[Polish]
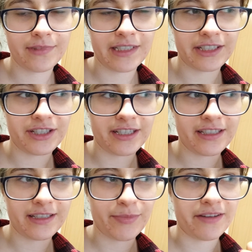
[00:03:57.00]

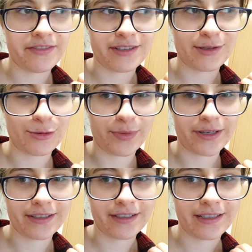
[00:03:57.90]
Także naprawdę
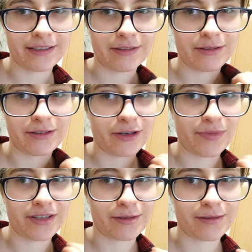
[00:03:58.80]
super, a to tylko
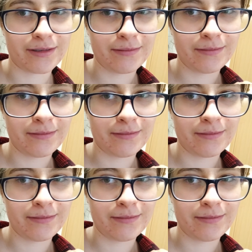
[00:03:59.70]
miesiąc.